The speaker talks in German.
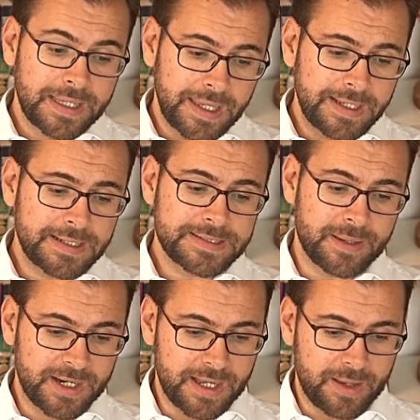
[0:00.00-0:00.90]
Endlich
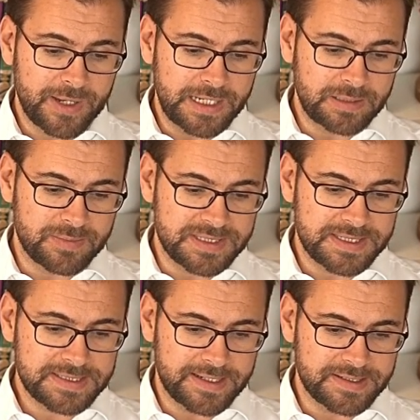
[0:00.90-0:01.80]
aber kam er in den
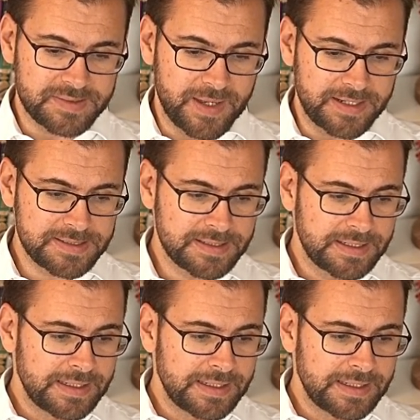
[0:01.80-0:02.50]
Besitz eines Mannes,